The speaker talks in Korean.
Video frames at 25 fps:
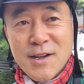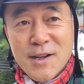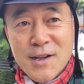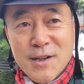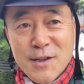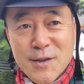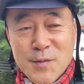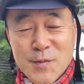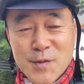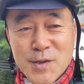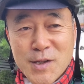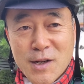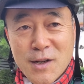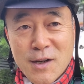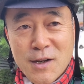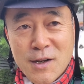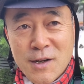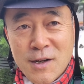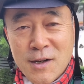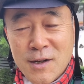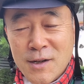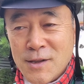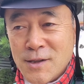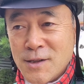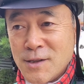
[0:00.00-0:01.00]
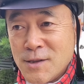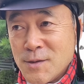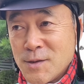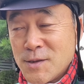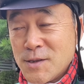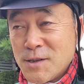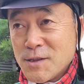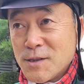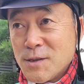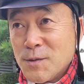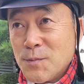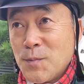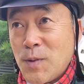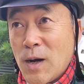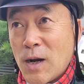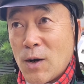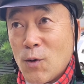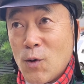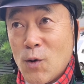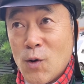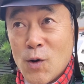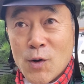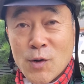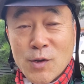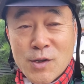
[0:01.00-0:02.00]
그럼 저는 지금
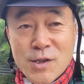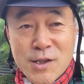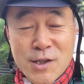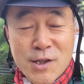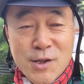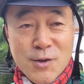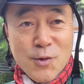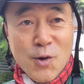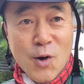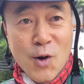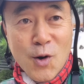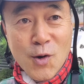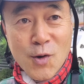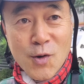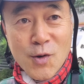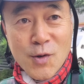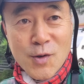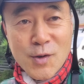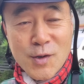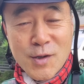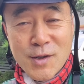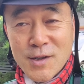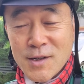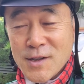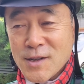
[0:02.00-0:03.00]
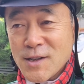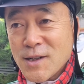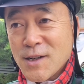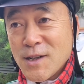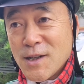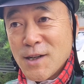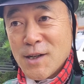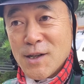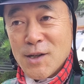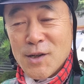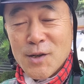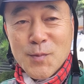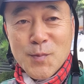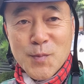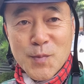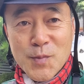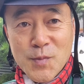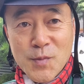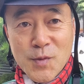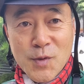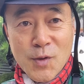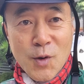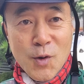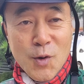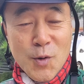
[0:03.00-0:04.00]
바로 칠곡
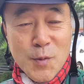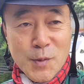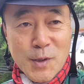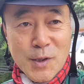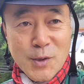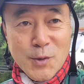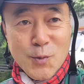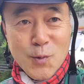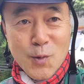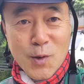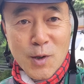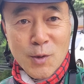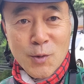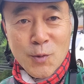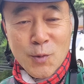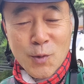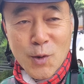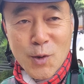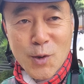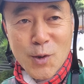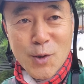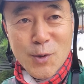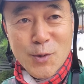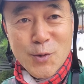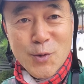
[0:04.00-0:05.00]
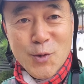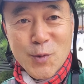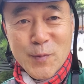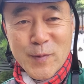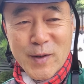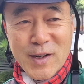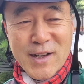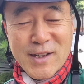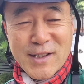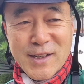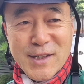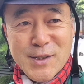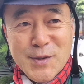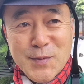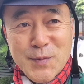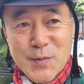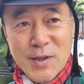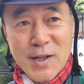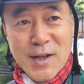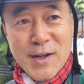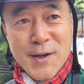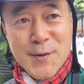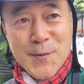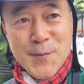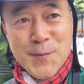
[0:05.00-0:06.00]
농업기술원으로
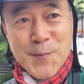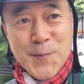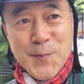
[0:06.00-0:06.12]
출발하겠습니다.